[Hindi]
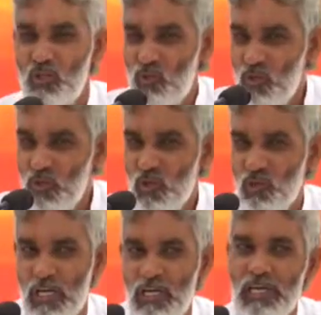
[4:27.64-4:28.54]

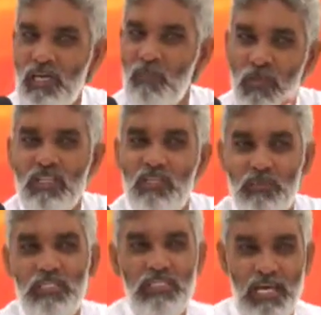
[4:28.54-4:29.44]
दुर्योधन एक बंद
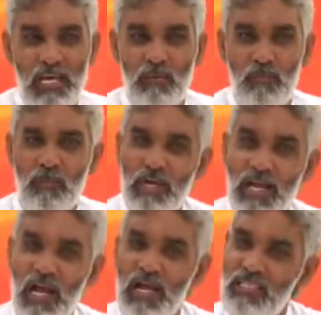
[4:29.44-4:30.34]
बीज है पड़ा
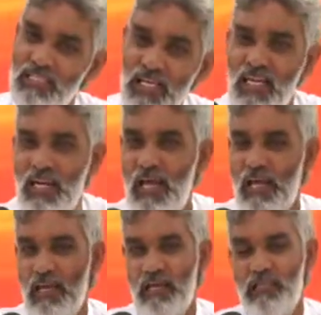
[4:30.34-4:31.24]
है चल रहा
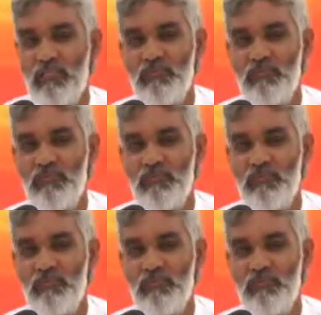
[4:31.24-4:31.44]
है